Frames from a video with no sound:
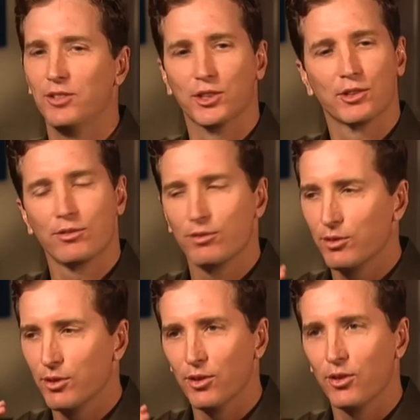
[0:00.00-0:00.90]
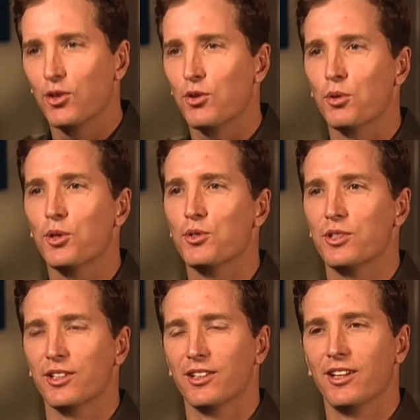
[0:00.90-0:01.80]
le plus tranquillement du monde.
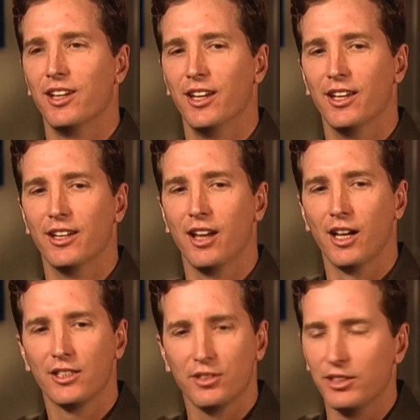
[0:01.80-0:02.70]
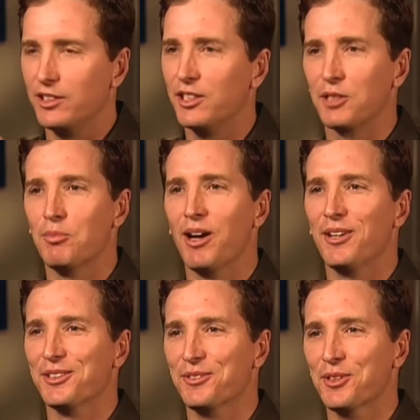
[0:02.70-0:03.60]
J'avais encore
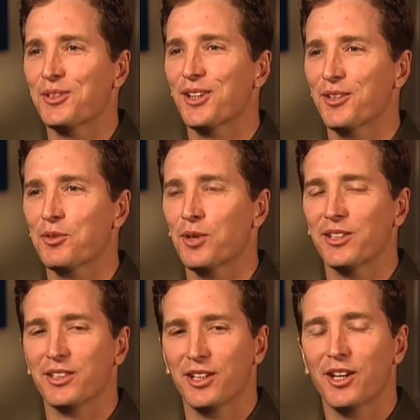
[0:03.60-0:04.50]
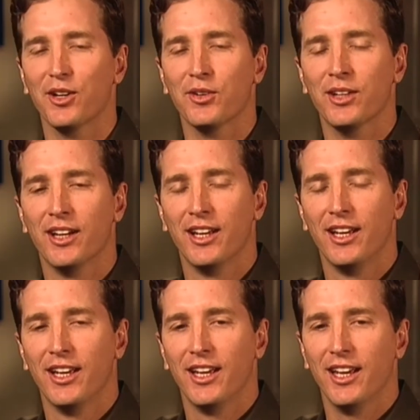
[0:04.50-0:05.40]
10 km à parcourir.
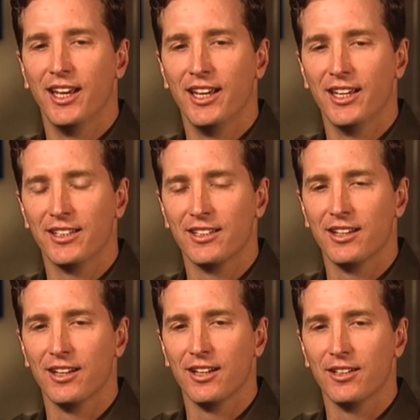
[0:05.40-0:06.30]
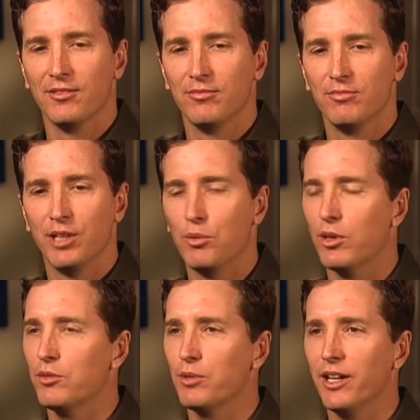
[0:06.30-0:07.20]
Lance a uh, gagné la course.
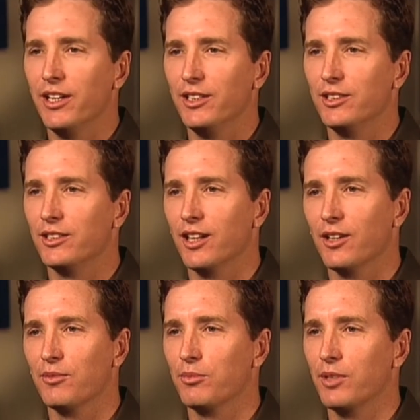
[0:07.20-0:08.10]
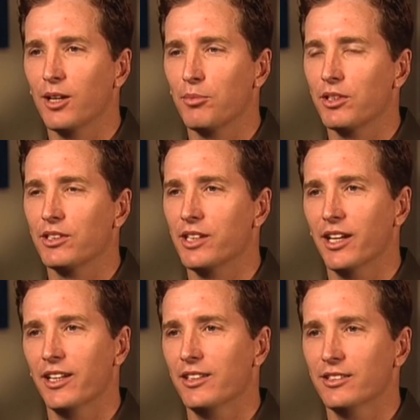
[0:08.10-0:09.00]
Il est monté sur le podium et a
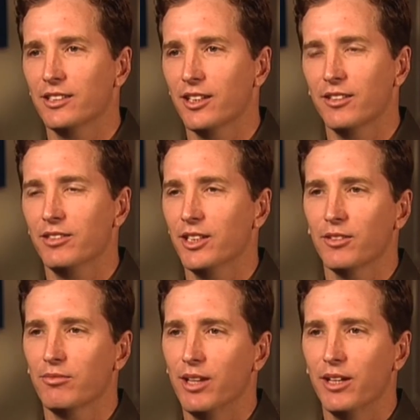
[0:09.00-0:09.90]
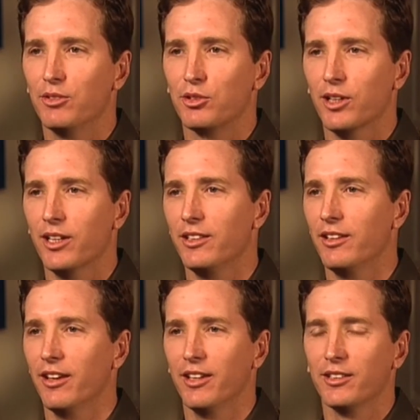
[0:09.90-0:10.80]
simplement déclaré ⁇ C'était sympa,
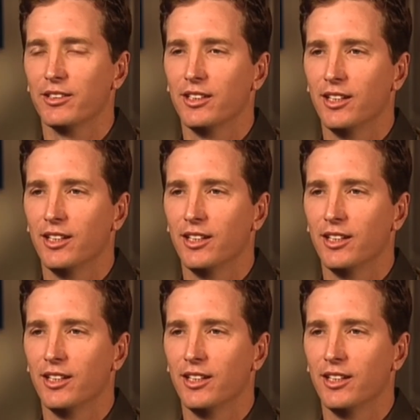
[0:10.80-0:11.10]
merci ⁇